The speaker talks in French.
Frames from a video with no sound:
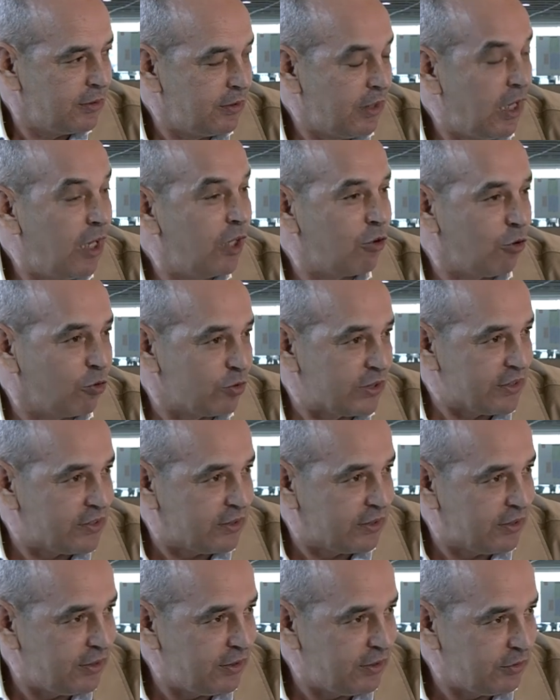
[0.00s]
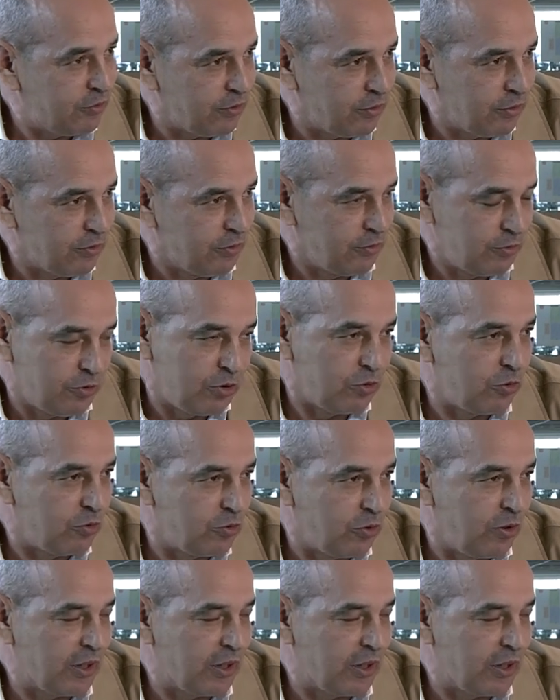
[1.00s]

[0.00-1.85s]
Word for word: incontesté hmm. de, de,